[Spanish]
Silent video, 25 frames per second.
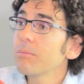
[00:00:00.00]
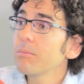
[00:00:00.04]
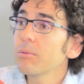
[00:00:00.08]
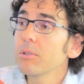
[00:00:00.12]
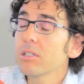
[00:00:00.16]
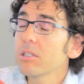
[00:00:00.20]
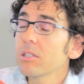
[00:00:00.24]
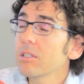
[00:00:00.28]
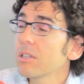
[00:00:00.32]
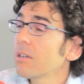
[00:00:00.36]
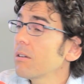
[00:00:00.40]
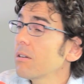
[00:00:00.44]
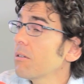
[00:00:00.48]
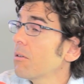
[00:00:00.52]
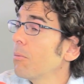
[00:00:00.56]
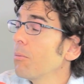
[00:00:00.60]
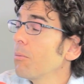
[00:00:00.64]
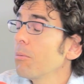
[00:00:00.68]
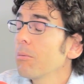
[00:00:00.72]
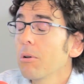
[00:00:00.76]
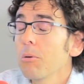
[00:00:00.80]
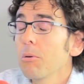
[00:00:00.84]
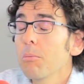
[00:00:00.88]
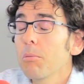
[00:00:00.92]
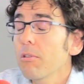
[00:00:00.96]
pues eh, con
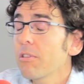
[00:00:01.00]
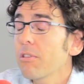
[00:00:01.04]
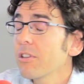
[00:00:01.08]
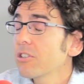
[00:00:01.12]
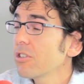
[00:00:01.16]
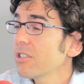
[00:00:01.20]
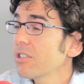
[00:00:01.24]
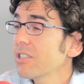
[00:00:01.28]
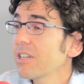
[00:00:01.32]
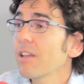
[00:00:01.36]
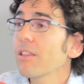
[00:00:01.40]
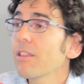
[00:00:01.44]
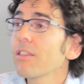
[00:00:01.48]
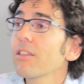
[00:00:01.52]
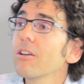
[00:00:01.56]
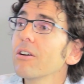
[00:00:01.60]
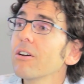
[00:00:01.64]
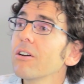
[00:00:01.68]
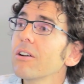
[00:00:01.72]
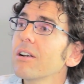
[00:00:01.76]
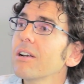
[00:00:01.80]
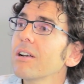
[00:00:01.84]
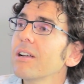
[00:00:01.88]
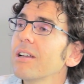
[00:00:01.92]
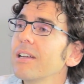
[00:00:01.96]
un proceso de
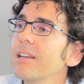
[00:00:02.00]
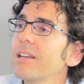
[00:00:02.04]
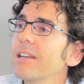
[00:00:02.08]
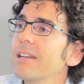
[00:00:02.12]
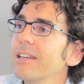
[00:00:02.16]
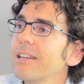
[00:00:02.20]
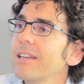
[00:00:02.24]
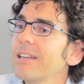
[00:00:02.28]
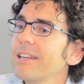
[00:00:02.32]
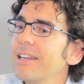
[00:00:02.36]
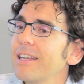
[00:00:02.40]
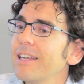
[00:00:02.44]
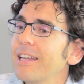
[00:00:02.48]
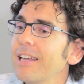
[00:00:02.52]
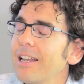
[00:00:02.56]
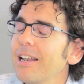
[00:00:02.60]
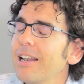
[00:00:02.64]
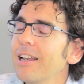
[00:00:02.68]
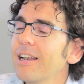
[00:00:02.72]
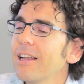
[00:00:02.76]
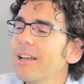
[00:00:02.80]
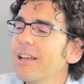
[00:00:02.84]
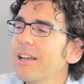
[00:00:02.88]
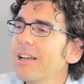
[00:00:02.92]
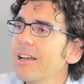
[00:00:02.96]
selección,
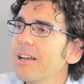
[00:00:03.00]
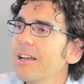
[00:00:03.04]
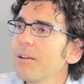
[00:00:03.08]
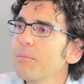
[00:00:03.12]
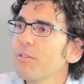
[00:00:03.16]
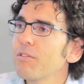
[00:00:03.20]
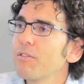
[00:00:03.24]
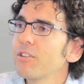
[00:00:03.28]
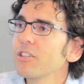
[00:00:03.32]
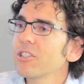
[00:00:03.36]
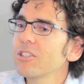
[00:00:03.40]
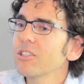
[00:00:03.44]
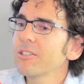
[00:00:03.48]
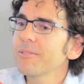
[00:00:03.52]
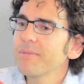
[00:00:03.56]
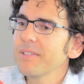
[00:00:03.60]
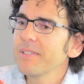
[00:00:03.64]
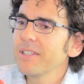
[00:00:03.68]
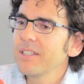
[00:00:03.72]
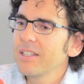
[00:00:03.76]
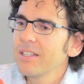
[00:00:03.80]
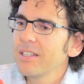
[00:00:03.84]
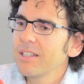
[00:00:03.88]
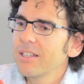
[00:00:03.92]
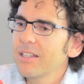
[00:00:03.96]
él ah, me fichó
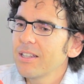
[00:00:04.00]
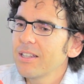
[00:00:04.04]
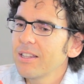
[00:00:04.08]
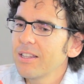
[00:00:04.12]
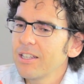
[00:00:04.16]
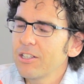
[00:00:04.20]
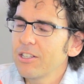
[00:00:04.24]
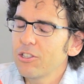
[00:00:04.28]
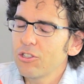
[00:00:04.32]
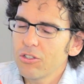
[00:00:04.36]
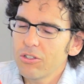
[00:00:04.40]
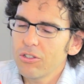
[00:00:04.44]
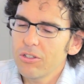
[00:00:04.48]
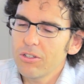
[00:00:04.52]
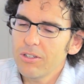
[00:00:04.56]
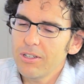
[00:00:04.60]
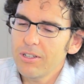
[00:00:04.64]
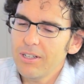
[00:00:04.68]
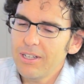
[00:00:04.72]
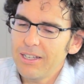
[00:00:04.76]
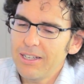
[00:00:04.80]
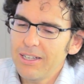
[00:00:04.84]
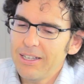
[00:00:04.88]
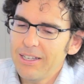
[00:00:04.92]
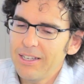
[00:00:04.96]
de hecho,
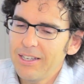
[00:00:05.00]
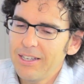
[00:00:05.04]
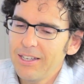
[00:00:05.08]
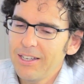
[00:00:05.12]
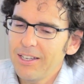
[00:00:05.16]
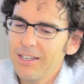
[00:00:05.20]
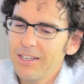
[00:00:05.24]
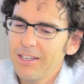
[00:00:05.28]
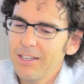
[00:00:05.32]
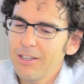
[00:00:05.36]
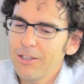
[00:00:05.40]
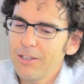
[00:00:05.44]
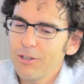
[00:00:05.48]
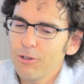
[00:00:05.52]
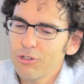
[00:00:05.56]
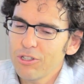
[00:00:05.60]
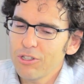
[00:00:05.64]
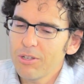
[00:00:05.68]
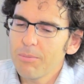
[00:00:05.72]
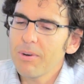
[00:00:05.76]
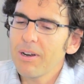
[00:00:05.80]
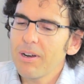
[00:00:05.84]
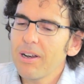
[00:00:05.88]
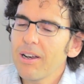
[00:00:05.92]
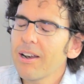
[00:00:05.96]
eh, yo
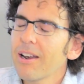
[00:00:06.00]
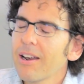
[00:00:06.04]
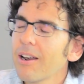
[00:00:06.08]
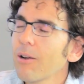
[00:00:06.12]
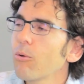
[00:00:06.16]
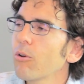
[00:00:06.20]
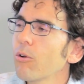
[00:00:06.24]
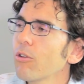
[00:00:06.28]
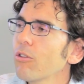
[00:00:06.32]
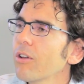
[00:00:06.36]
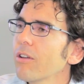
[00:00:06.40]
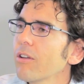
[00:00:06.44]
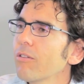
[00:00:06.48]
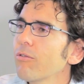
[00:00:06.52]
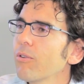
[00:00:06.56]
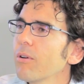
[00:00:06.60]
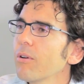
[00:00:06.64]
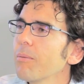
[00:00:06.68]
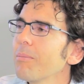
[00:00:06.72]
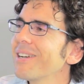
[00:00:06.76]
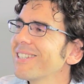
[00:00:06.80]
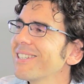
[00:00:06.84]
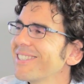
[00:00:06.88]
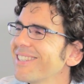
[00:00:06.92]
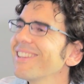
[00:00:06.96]
siempre les recuerdo que fue
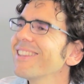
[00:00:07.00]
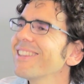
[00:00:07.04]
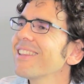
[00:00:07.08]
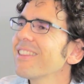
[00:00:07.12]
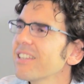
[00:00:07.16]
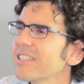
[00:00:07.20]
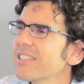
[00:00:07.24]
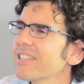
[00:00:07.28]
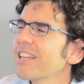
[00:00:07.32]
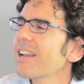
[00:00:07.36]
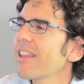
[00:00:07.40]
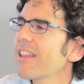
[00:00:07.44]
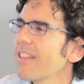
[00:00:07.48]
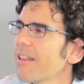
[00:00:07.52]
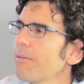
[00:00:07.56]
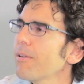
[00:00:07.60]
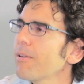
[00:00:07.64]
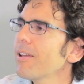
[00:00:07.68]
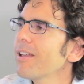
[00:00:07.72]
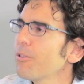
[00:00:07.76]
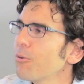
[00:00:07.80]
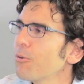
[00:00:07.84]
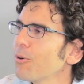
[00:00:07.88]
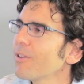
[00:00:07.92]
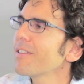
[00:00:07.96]
bastante
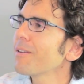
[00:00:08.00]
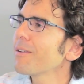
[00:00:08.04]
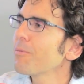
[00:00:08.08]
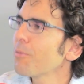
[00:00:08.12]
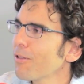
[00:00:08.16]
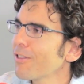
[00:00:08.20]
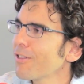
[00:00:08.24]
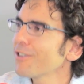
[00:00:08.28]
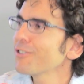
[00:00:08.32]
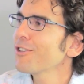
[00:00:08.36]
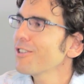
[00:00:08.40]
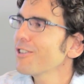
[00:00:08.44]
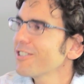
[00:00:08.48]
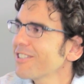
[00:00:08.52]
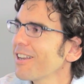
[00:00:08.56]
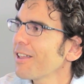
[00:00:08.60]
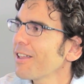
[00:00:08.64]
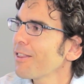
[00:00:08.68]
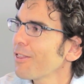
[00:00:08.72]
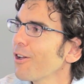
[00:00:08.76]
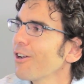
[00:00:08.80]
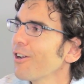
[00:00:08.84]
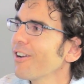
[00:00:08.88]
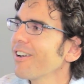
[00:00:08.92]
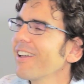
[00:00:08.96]
desagradable durante el proceso de
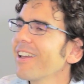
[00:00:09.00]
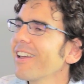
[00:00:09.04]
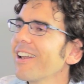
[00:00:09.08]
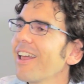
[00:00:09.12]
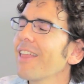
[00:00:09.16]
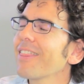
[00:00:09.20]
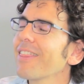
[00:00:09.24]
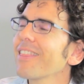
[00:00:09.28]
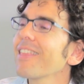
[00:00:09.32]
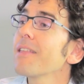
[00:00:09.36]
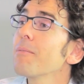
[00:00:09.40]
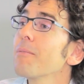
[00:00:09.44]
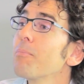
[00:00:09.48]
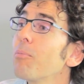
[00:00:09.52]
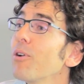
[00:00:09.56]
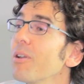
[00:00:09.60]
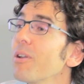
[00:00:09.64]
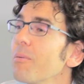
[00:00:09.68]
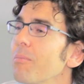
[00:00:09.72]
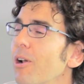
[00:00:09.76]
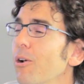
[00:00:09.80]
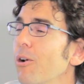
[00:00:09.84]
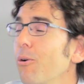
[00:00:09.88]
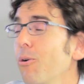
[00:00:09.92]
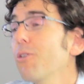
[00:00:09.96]
selección. Era, hacía de poli
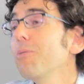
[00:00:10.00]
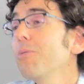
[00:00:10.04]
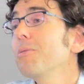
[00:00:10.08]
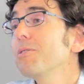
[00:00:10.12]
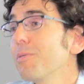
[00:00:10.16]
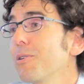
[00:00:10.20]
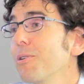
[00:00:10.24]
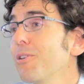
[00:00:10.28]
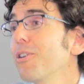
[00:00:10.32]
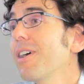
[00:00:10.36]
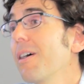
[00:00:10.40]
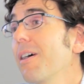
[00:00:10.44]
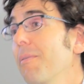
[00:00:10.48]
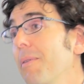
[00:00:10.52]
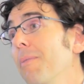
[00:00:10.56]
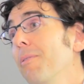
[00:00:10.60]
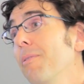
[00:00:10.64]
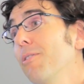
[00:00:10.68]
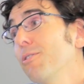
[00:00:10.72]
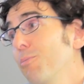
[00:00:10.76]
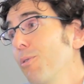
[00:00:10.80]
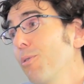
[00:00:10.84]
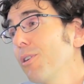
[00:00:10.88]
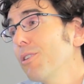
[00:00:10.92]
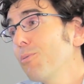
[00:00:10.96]
malo. Luego me explicó que había
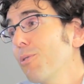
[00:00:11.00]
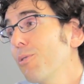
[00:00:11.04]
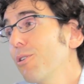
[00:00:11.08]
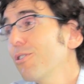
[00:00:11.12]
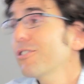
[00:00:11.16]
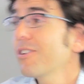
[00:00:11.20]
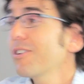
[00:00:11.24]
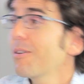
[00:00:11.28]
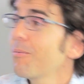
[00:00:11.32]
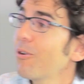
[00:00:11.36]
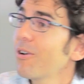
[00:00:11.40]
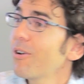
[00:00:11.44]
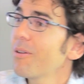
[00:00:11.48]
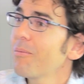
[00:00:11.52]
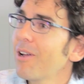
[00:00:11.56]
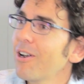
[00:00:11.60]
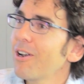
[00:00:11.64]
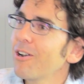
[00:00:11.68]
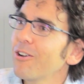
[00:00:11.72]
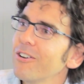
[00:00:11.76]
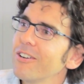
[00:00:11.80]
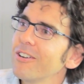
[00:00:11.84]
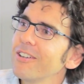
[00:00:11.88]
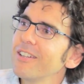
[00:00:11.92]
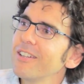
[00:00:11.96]
los polis buenos y el poli malo.